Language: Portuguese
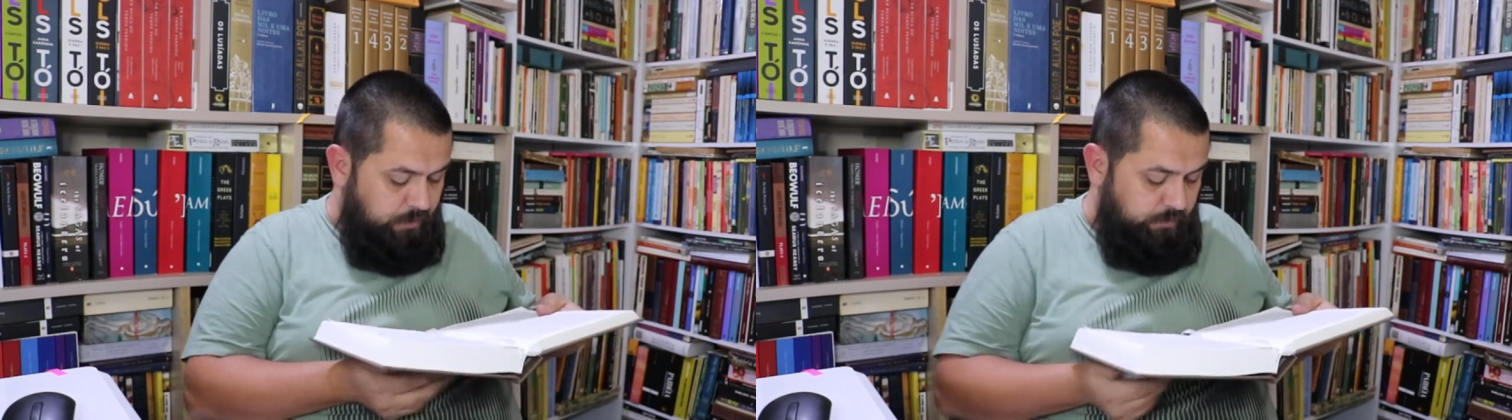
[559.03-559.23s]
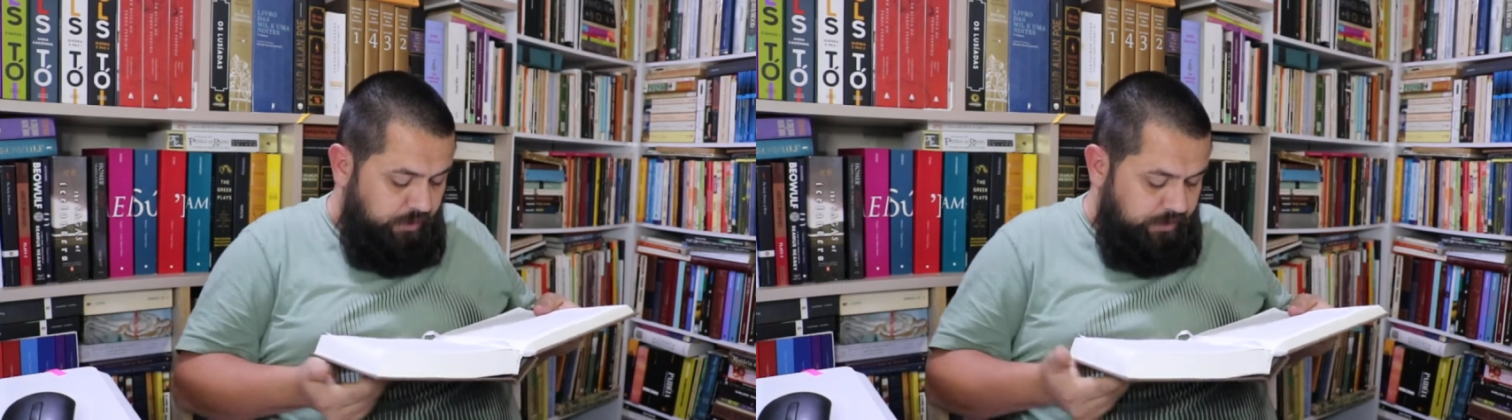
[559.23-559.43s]

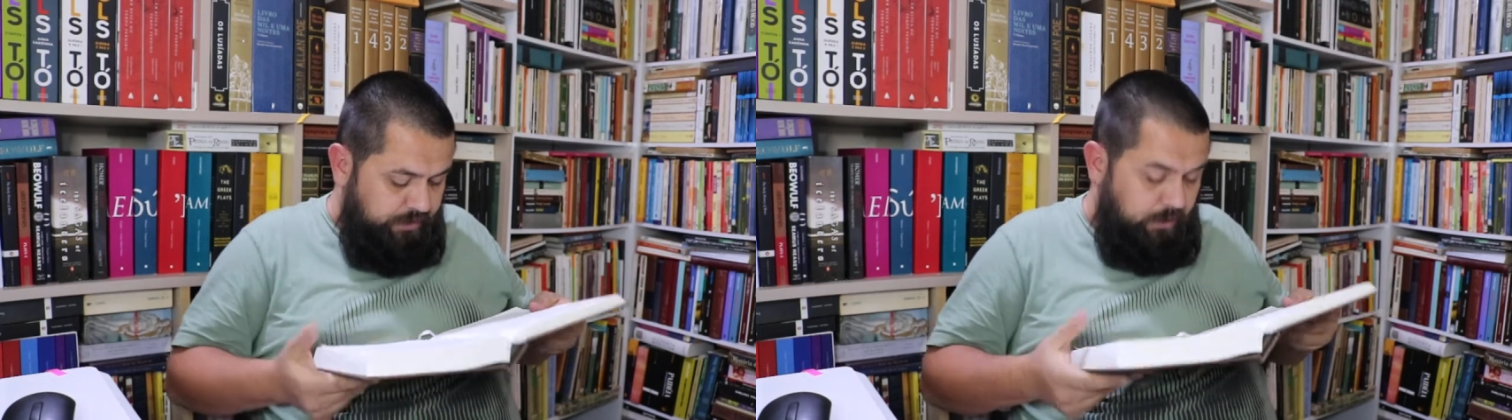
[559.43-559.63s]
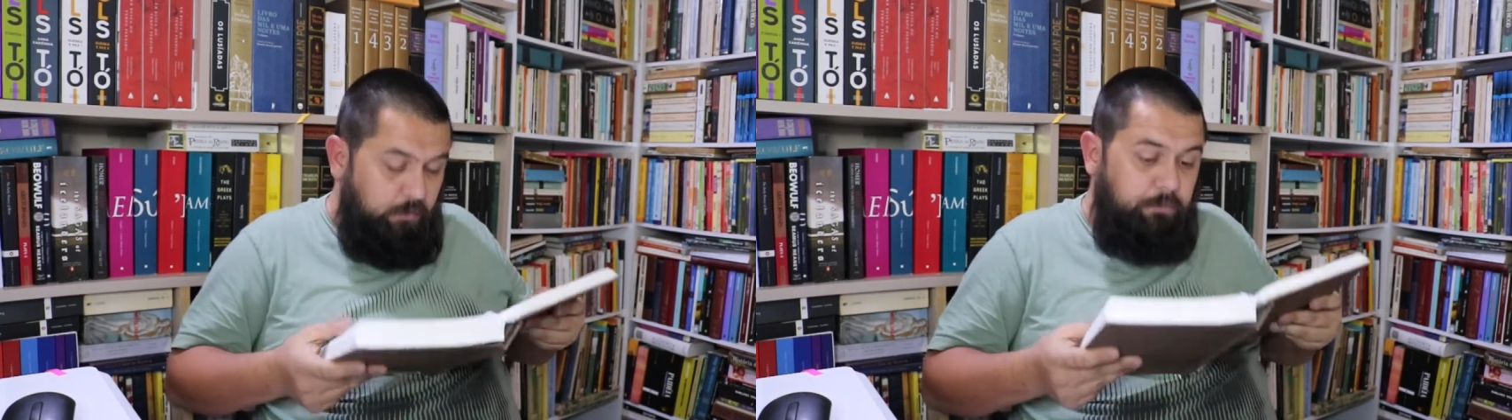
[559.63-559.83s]
Foi
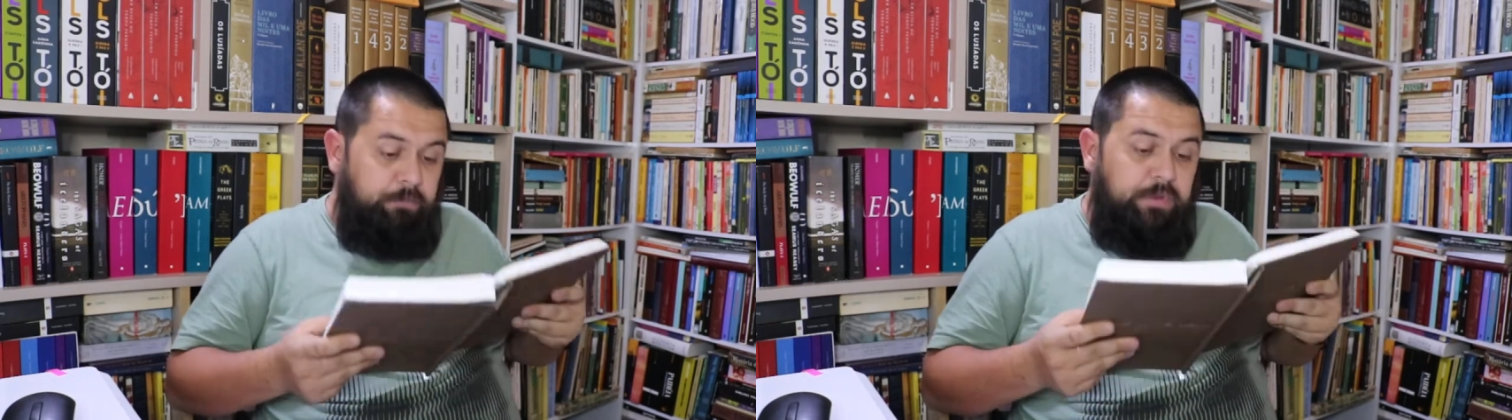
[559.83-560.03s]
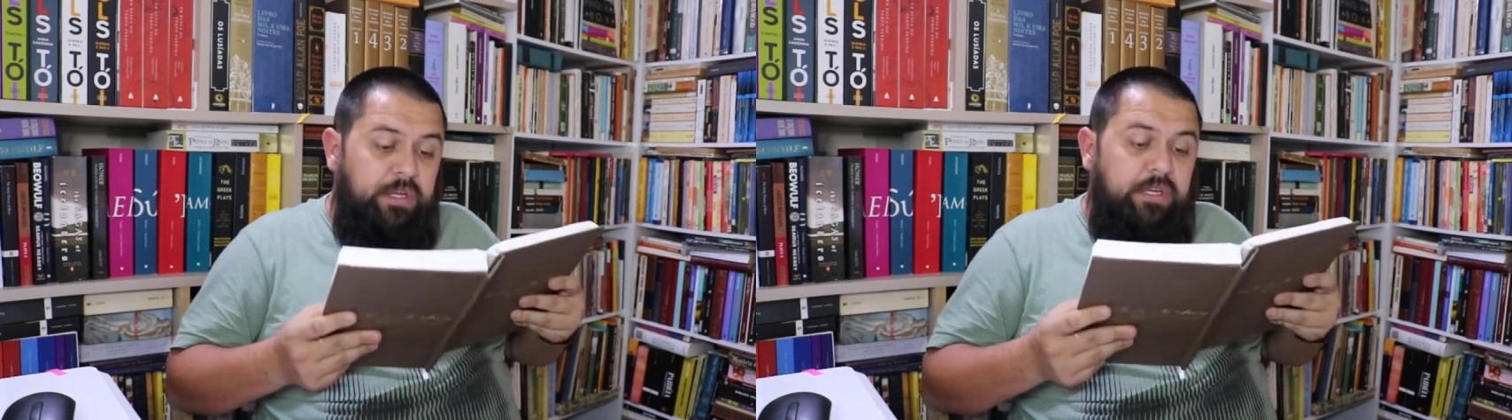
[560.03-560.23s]
então
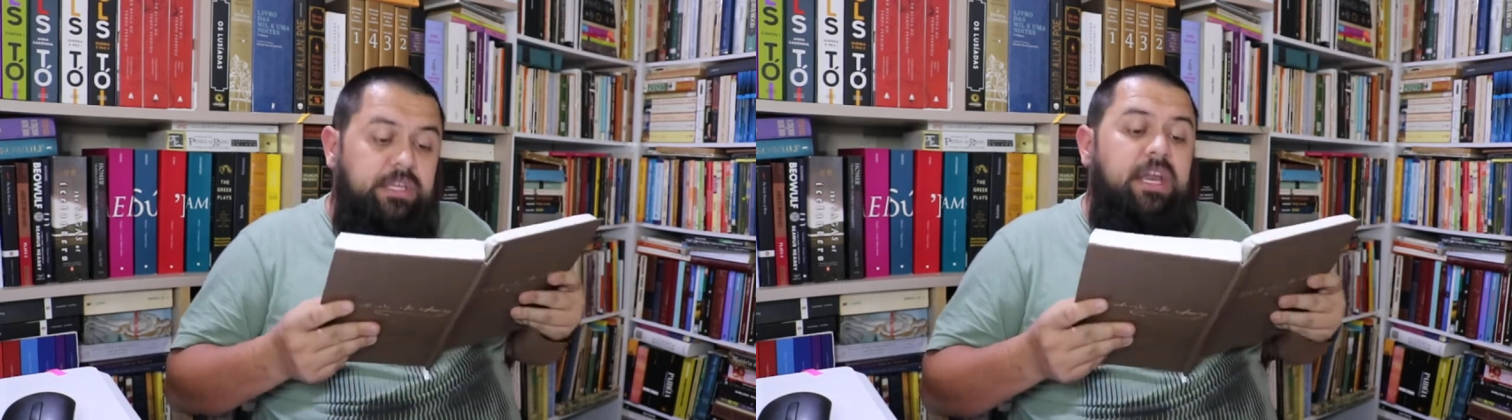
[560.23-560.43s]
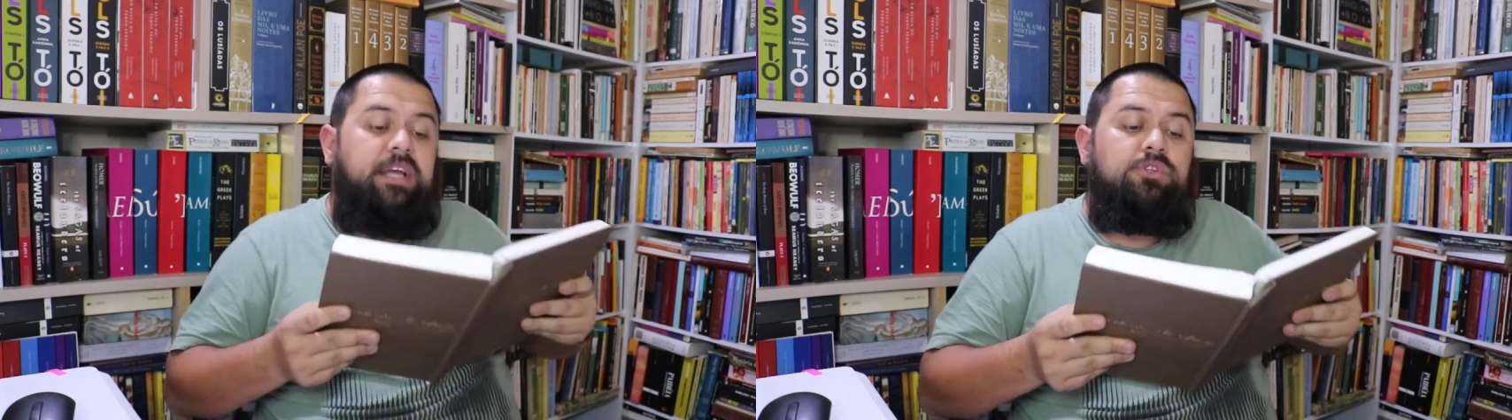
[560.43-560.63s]

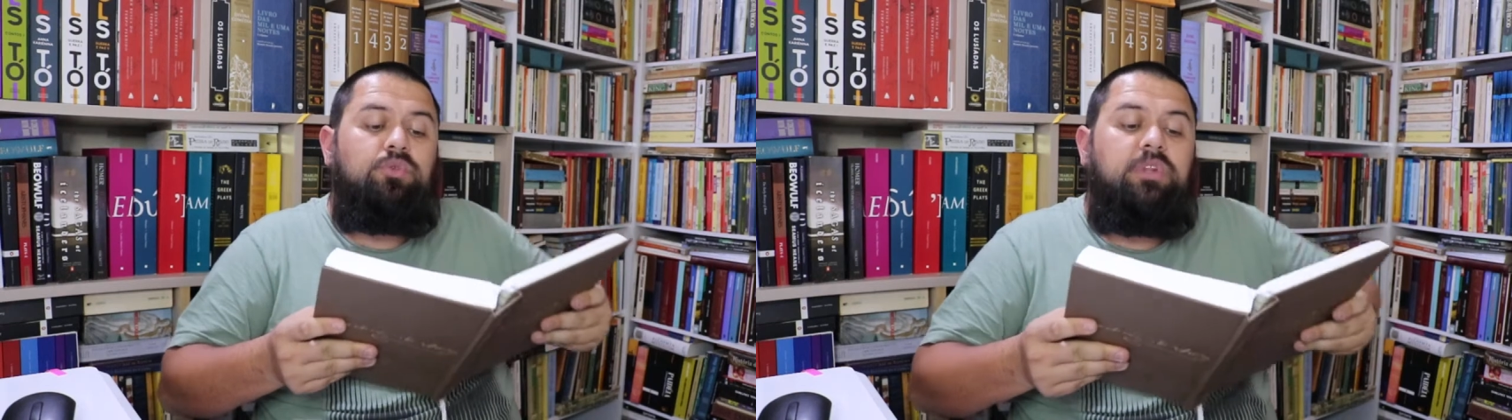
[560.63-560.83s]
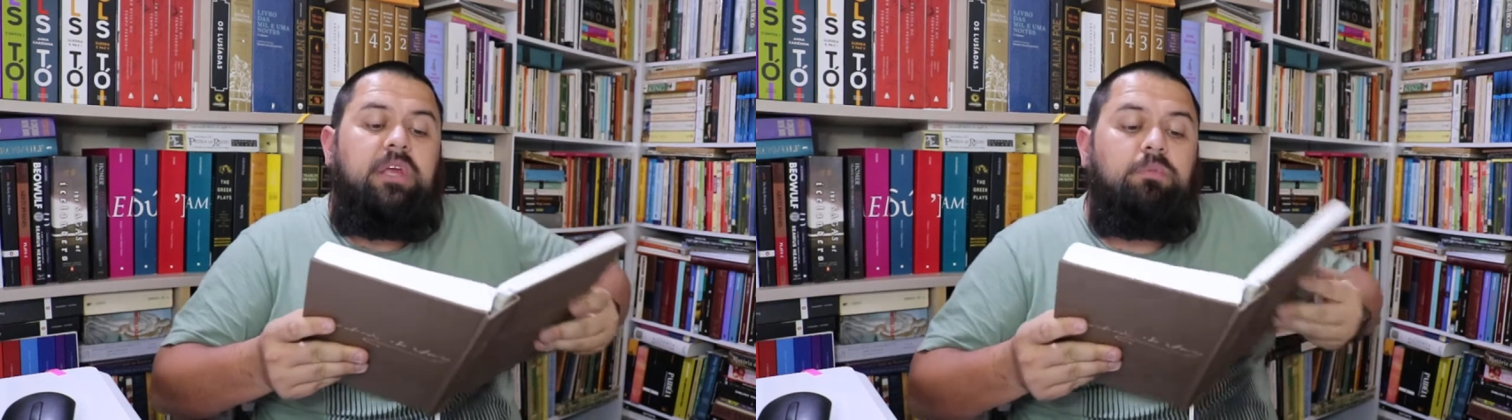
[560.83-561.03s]
que a
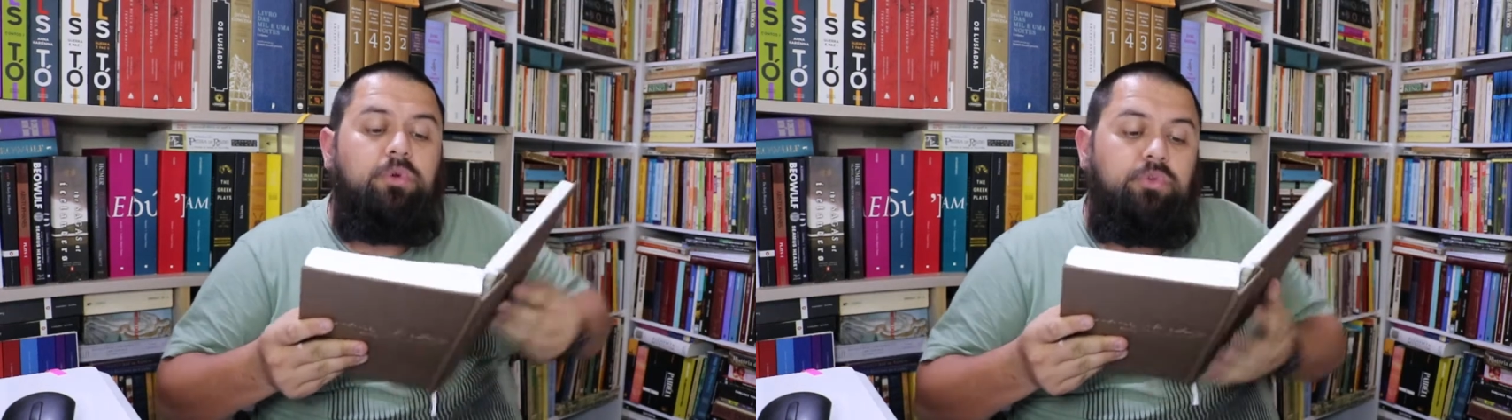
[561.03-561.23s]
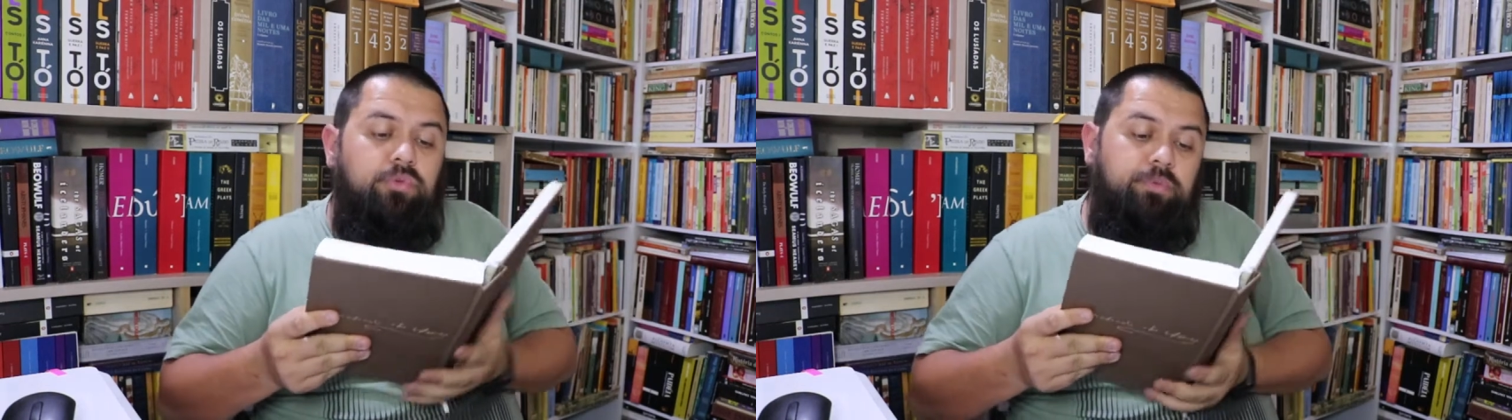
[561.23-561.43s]
estudei
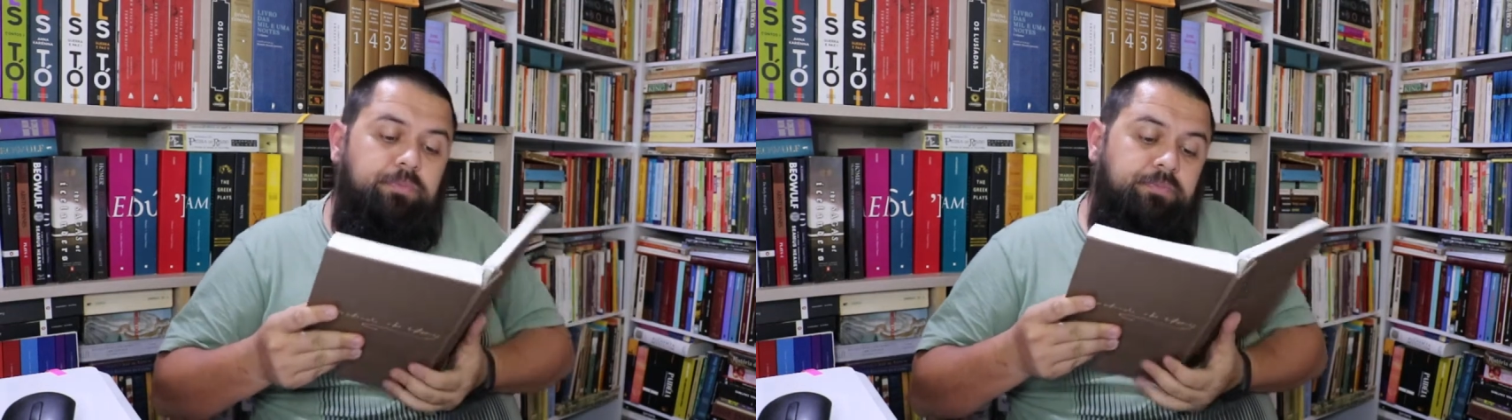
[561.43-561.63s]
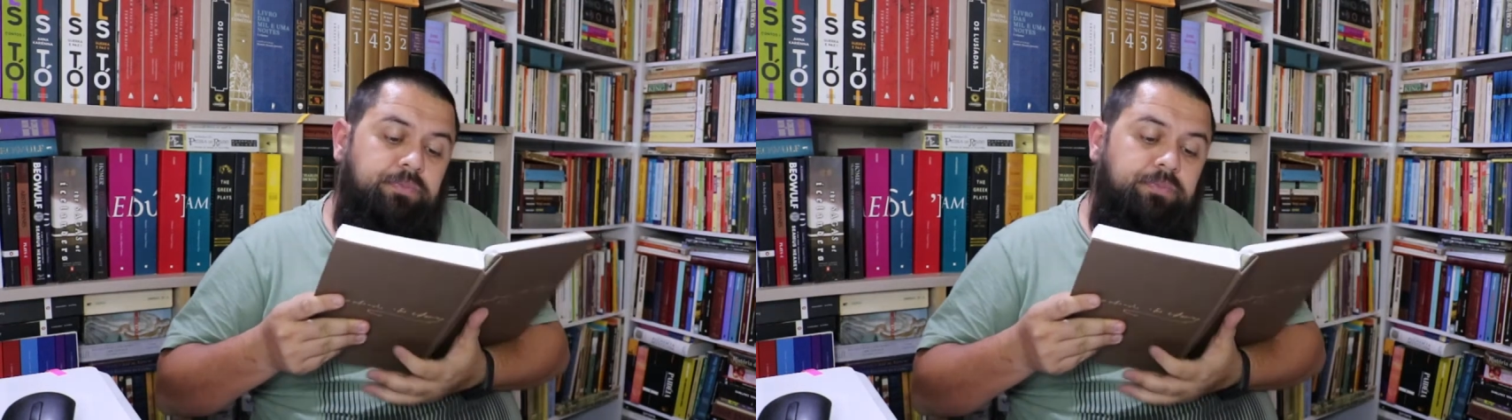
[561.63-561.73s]
muito